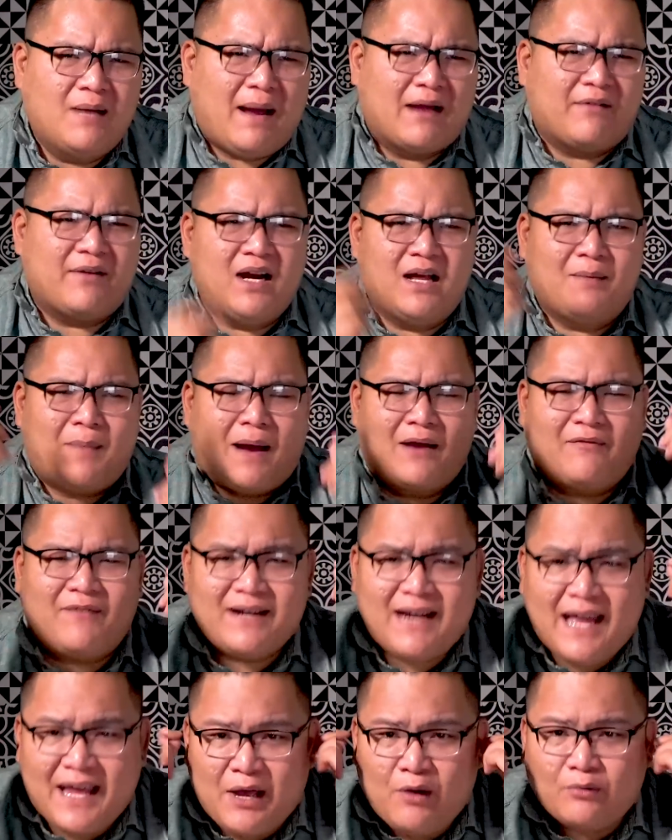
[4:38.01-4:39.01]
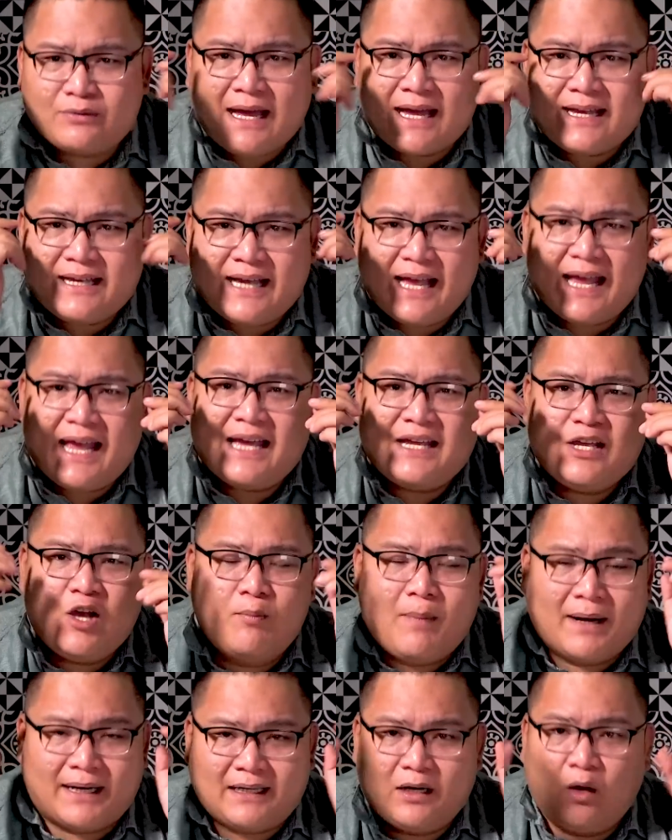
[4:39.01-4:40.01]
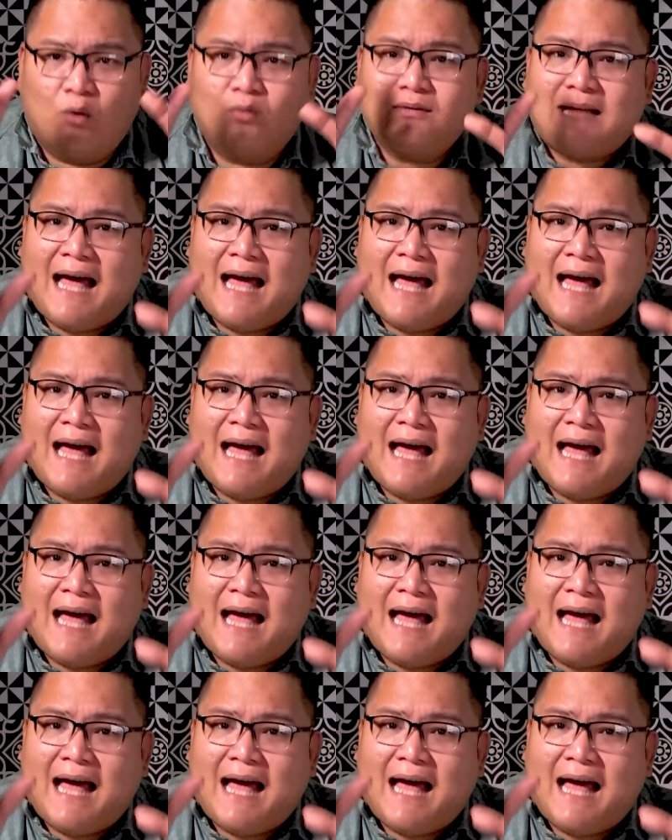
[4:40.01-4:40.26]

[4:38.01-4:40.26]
ơi bạn phải là bạn phải đeo tai nghe vô bịch lỗ